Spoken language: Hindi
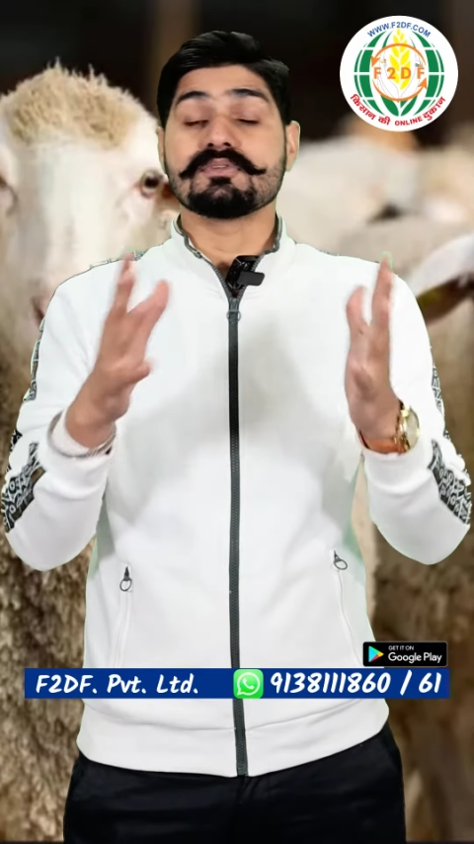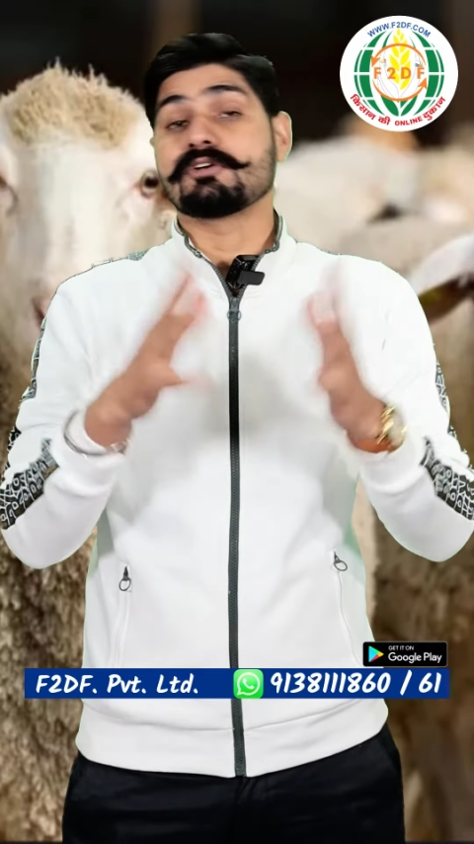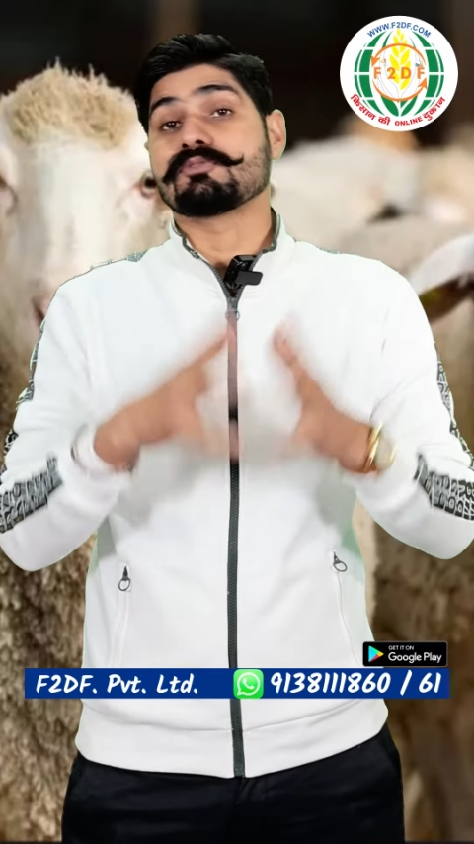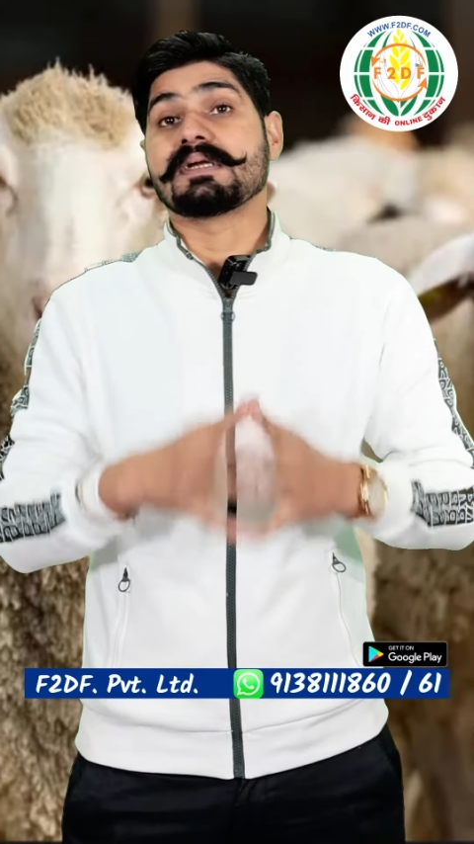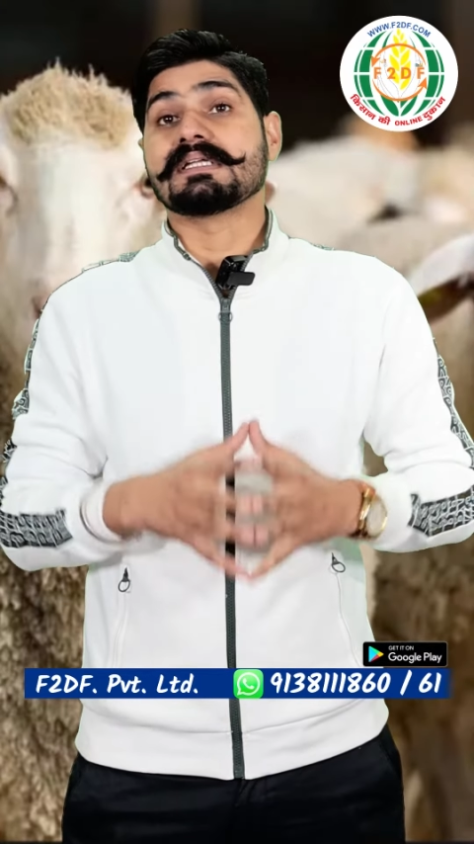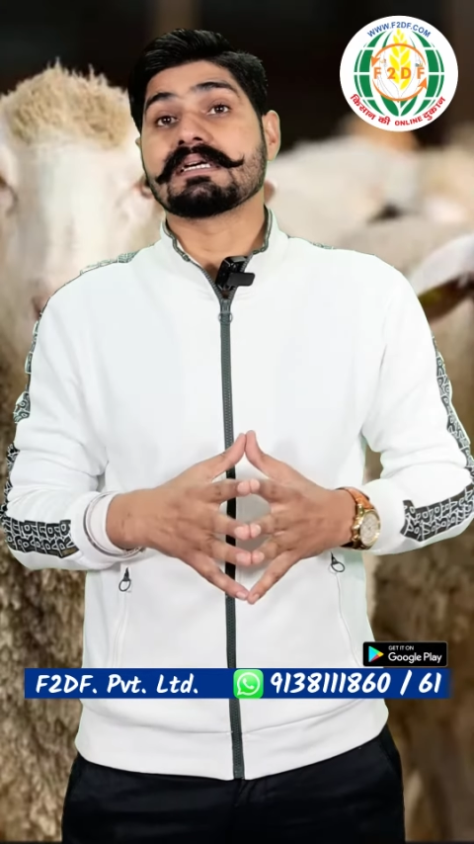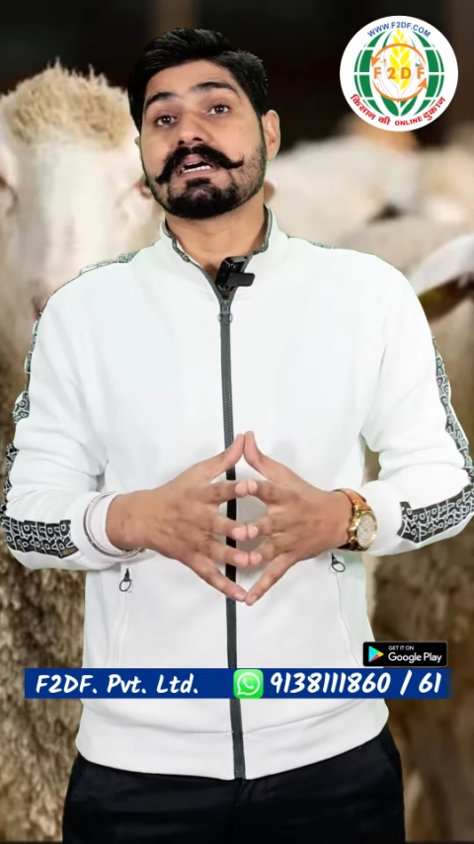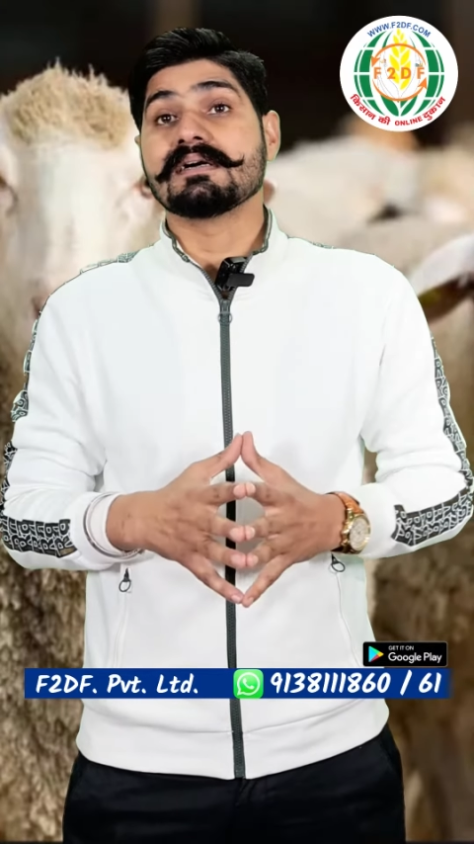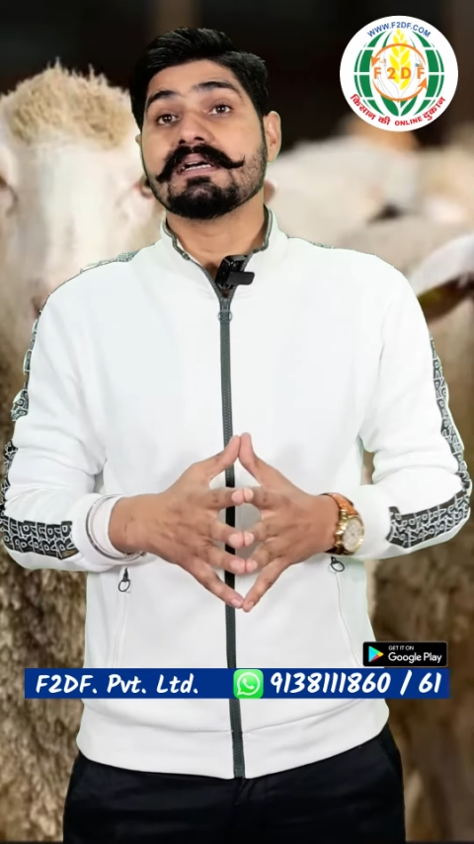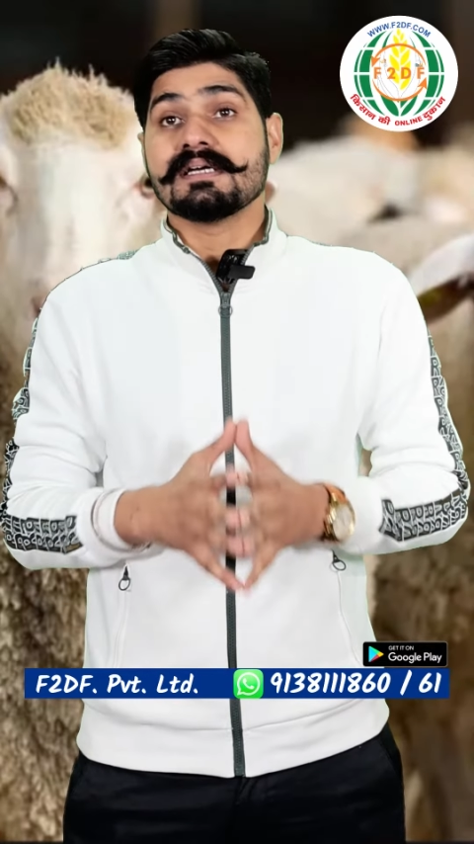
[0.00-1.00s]
ऊन के उत्पादन
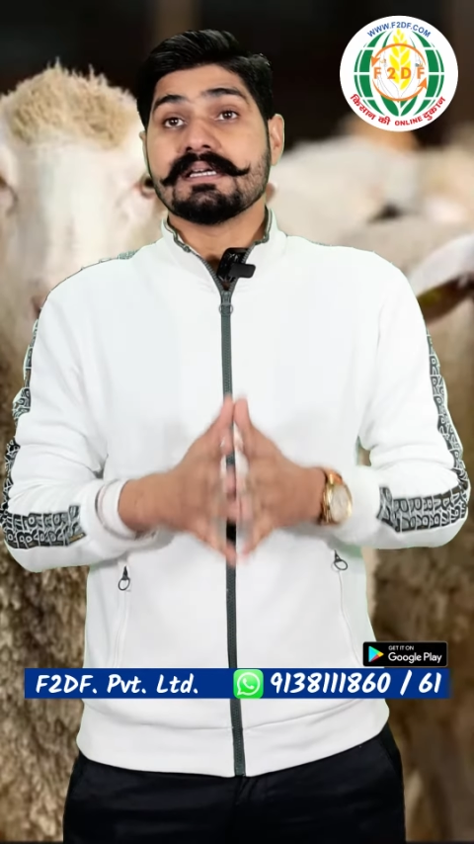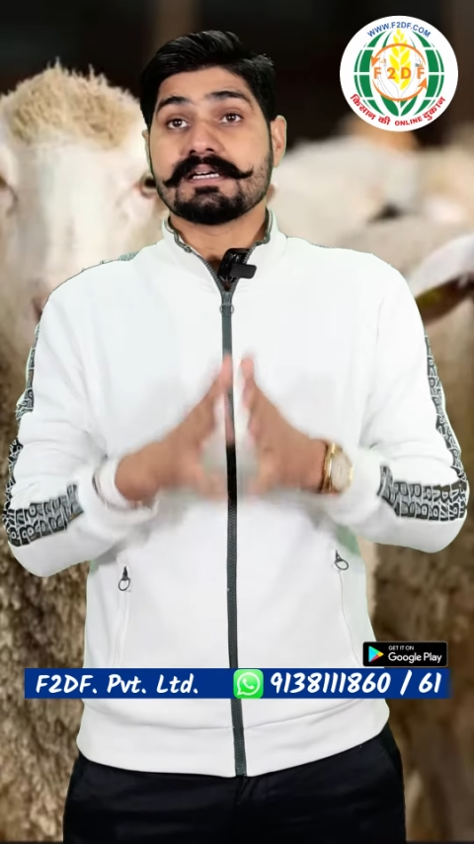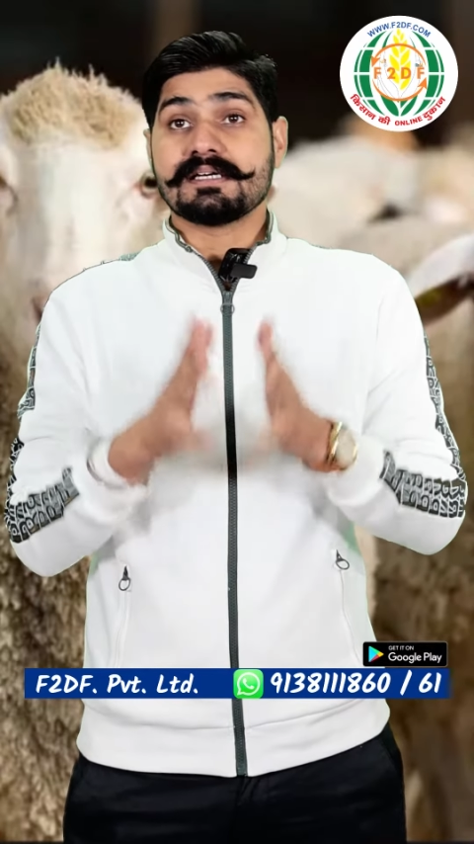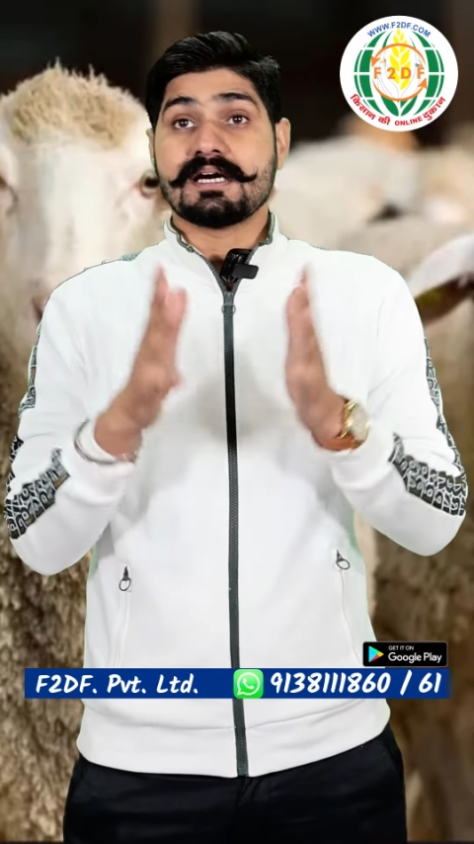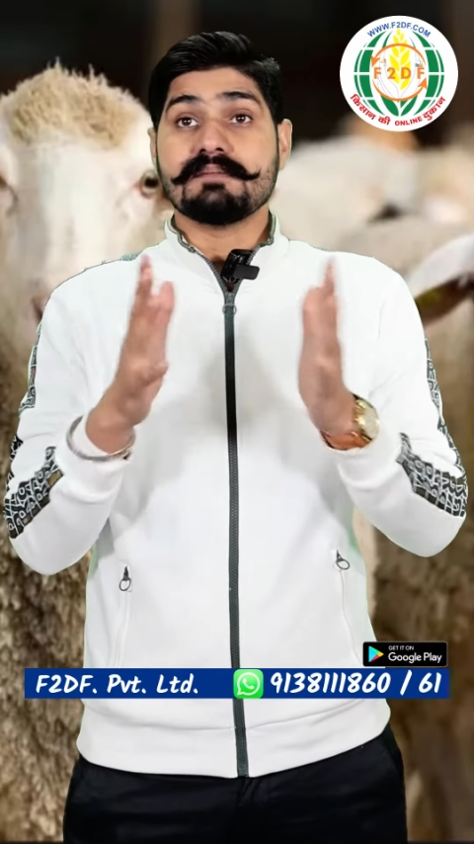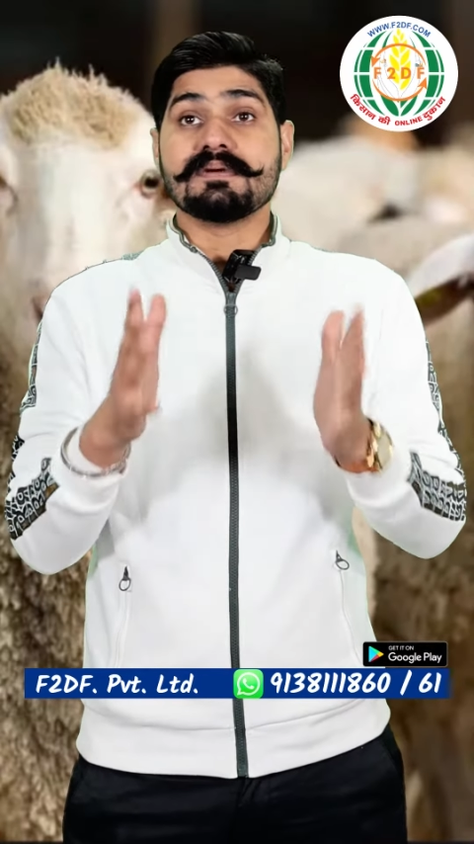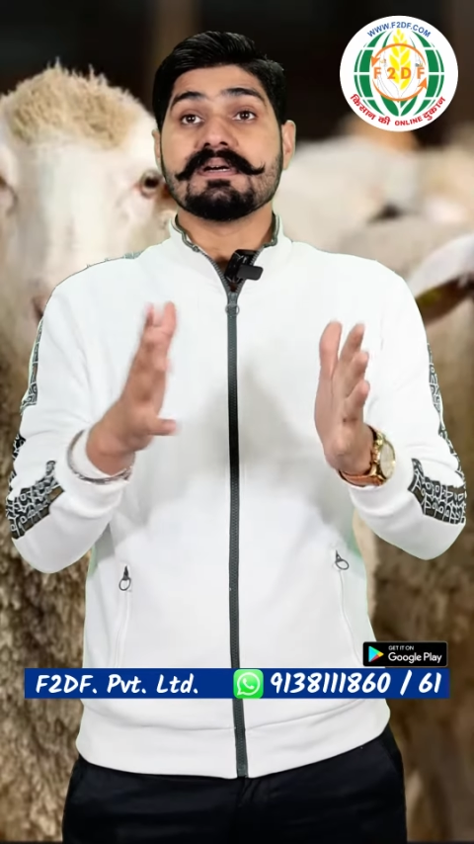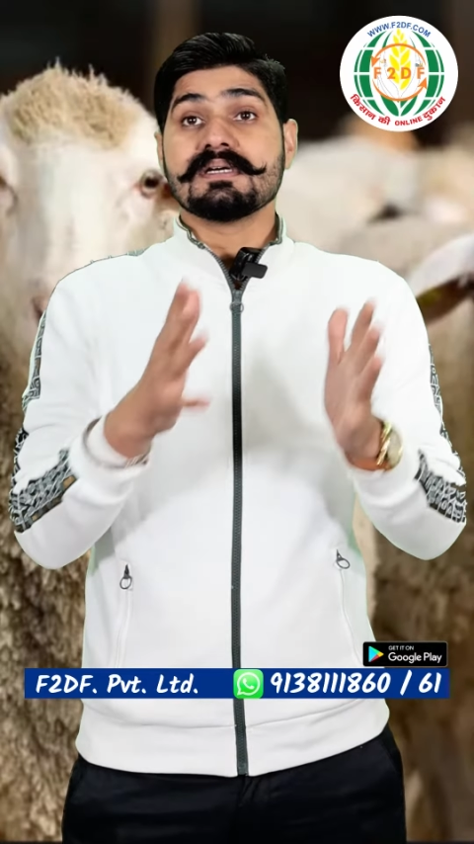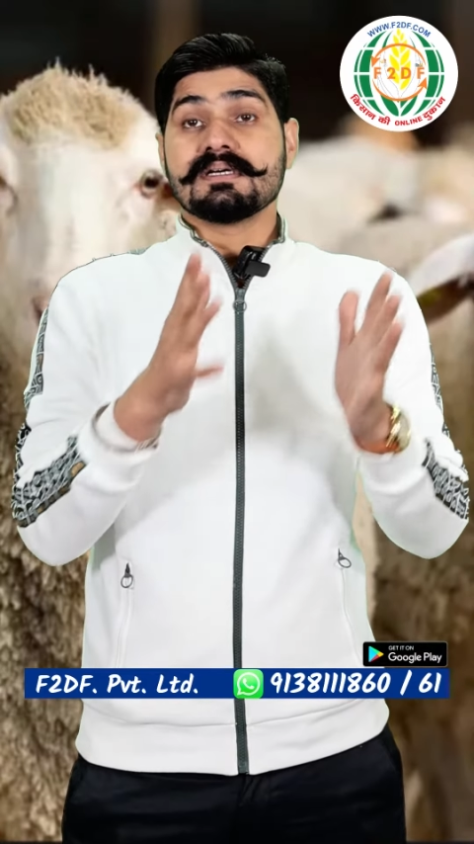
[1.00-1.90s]
का लेकिन अब